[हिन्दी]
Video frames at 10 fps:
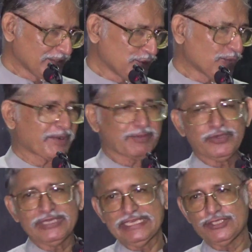जो
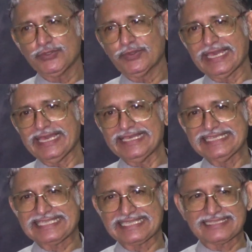प्रभु यीशु के
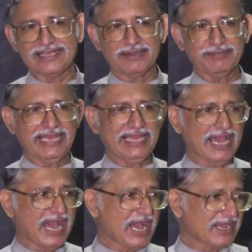इस संसार में
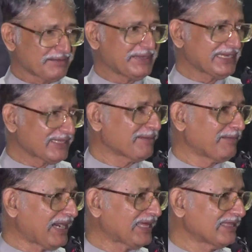आगमन के
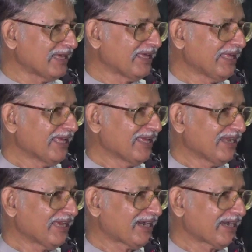बाद
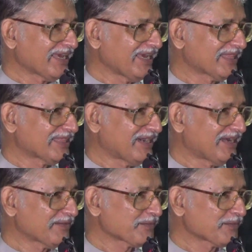लिखा गया था